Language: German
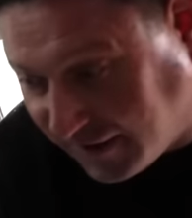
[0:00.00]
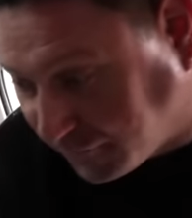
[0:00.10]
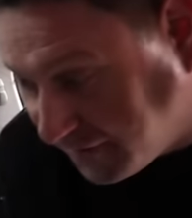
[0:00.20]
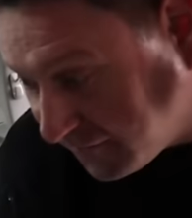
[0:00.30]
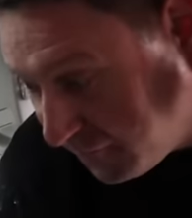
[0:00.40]
mit
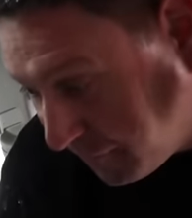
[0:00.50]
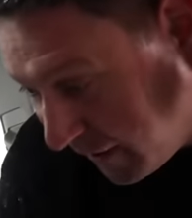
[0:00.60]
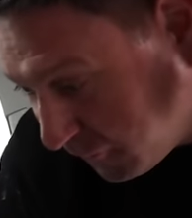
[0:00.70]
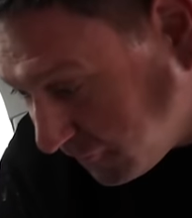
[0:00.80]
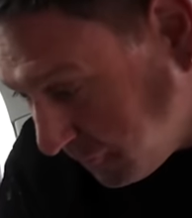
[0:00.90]
der wir in den
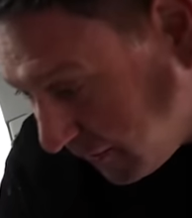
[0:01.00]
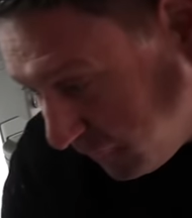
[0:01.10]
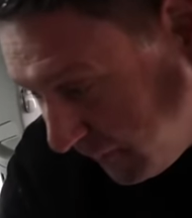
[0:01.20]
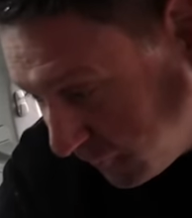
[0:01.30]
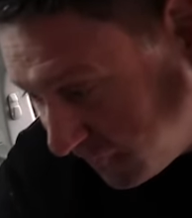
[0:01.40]
Urlaub fahren
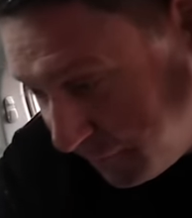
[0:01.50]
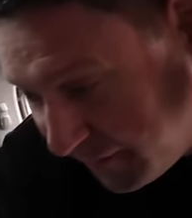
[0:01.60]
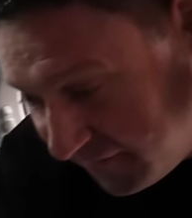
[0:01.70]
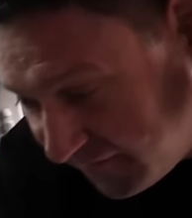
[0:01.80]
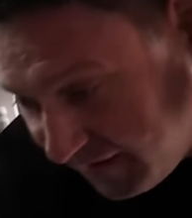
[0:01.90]
können.
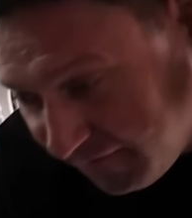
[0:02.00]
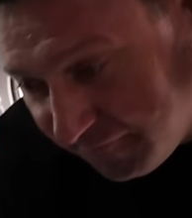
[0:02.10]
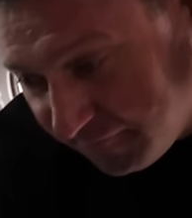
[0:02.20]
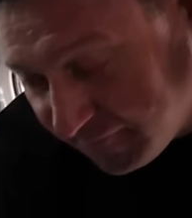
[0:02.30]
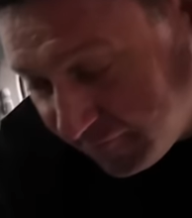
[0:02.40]

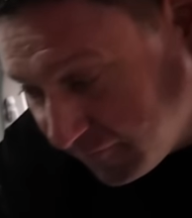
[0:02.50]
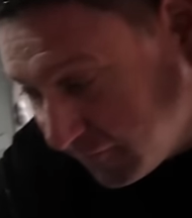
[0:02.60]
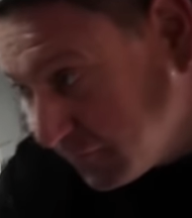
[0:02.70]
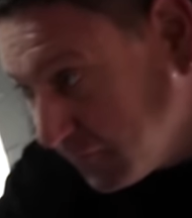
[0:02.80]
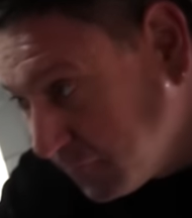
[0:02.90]

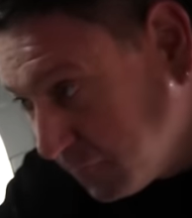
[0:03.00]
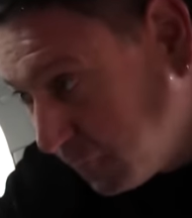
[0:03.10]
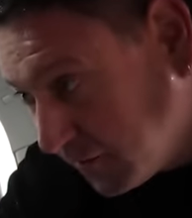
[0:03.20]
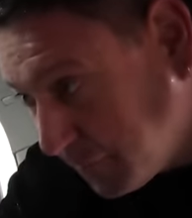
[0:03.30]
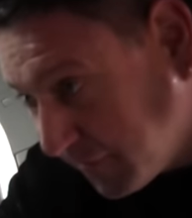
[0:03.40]
Und
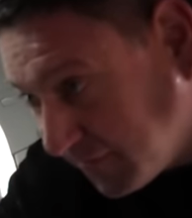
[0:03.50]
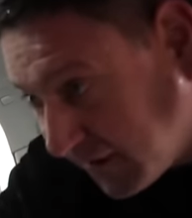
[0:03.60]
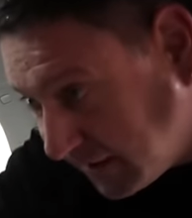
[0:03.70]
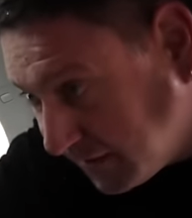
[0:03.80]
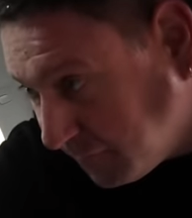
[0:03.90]
dementsprechend
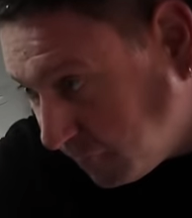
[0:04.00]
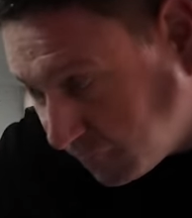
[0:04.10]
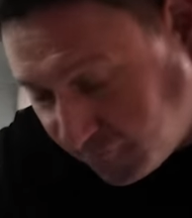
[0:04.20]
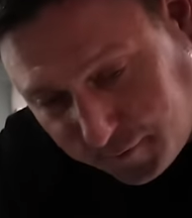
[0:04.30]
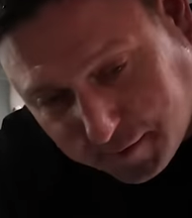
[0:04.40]
mal so
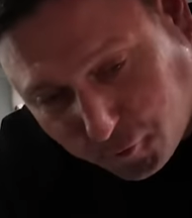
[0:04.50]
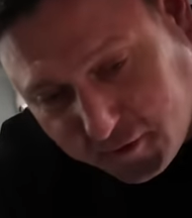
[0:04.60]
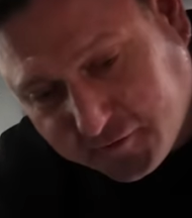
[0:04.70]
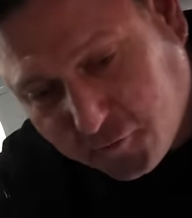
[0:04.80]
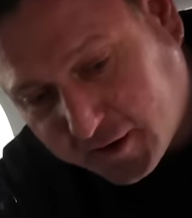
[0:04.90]
gezeigt, auf der
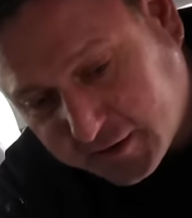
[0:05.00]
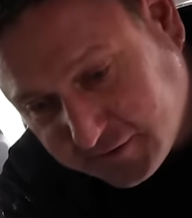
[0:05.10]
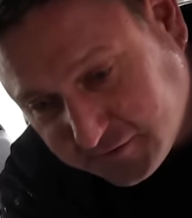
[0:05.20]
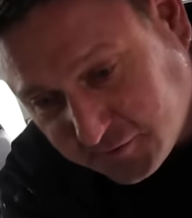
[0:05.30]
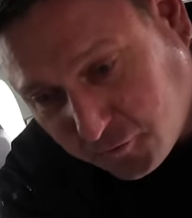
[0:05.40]
A5, meine
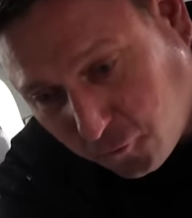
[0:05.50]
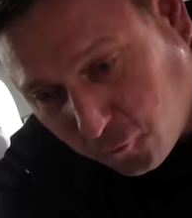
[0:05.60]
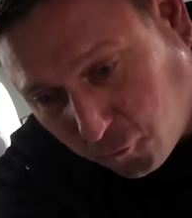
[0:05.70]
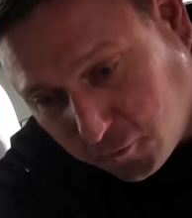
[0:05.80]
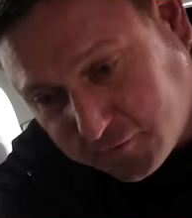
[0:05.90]
ich, war das
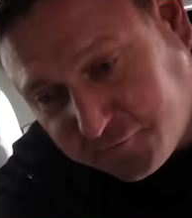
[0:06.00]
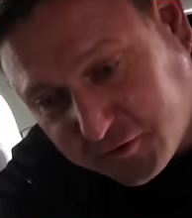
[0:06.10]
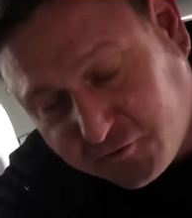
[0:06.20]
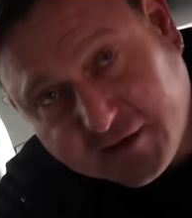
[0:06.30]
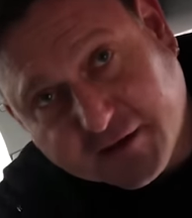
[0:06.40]
damals bei
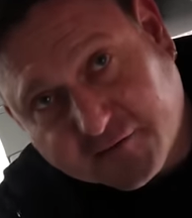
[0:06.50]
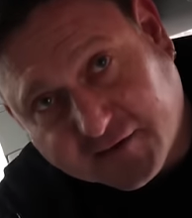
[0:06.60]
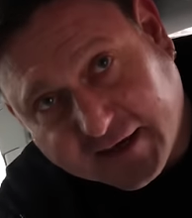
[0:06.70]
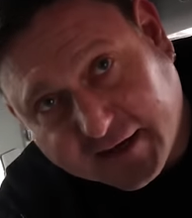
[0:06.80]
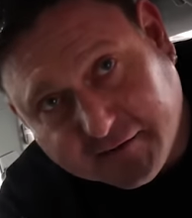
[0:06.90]

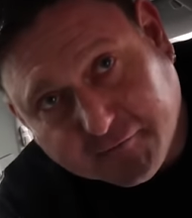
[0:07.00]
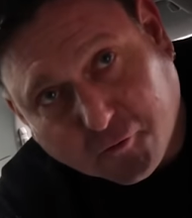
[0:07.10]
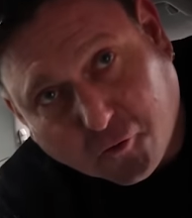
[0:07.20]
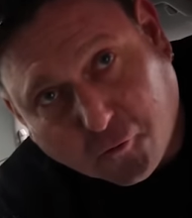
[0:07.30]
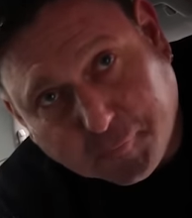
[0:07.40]
Frankfurt,
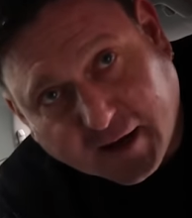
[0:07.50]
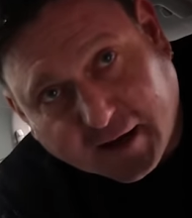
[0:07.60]
wo wir ein